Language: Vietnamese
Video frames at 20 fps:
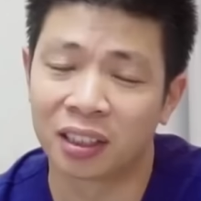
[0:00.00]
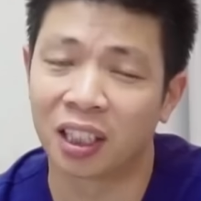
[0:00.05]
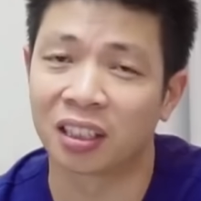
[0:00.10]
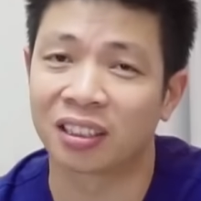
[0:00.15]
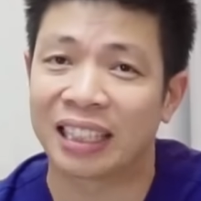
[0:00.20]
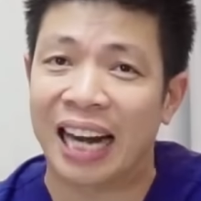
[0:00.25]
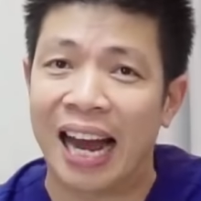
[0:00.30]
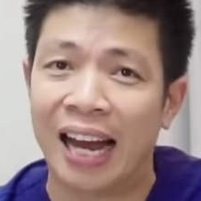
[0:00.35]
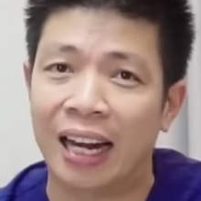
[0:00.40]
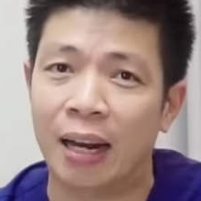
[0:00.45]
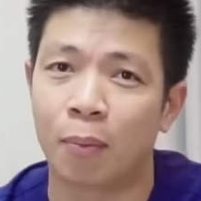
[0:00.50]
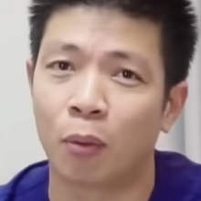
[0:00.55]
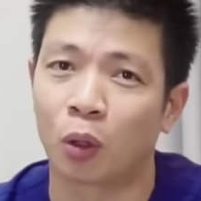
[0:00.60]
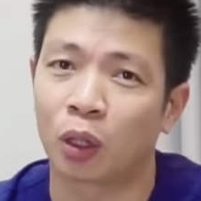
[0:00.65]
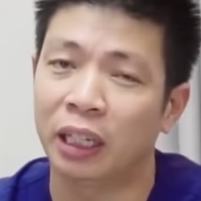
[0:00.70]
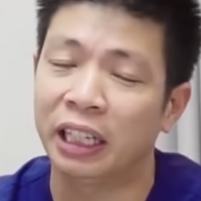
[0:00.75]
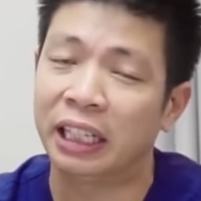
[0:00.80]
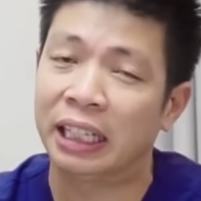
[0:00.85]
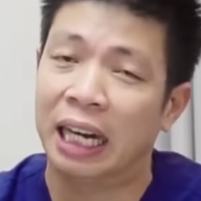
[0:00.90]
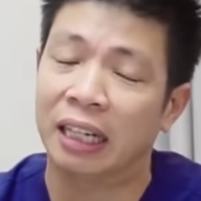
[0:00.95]
nhưng thực ra là
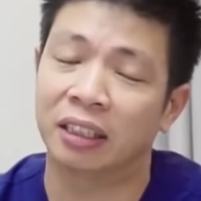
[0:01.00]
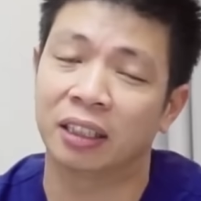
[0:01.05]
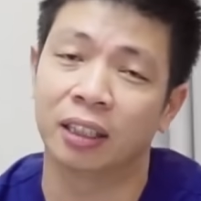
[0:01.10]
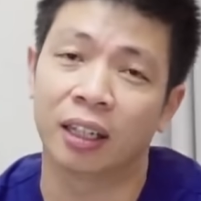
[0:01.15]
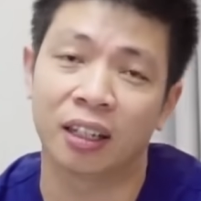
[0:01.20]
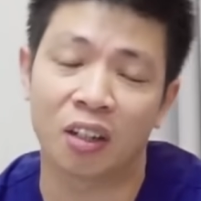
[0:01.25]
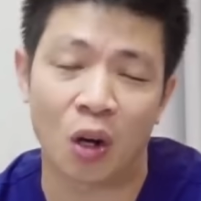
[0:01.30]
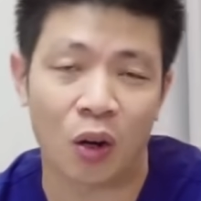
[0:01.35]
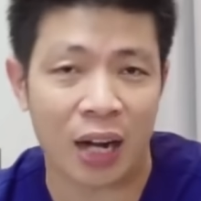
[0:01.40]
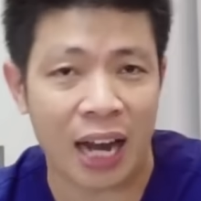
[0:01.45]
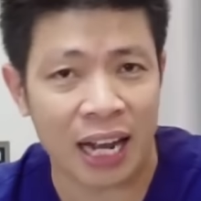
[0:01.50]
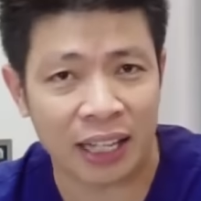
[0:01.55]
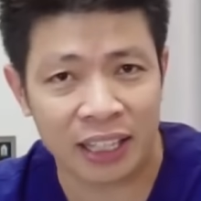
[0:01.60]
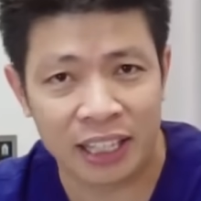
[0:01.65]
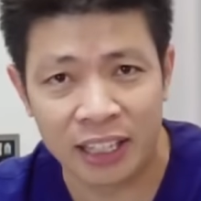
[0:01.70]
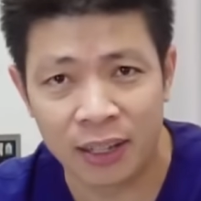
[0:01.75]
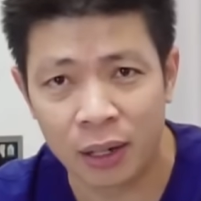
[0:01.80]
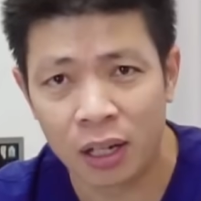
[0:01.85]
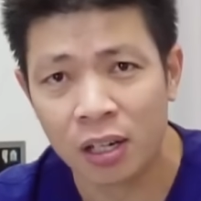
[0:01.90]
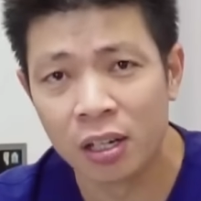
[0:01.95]
một ly trà sữa nó đã
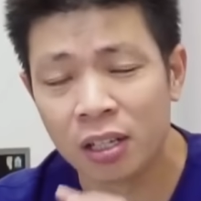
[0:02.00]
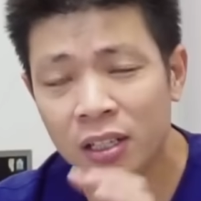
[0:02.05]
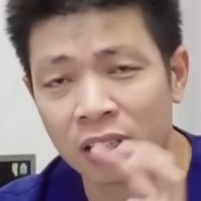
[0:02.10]
chứa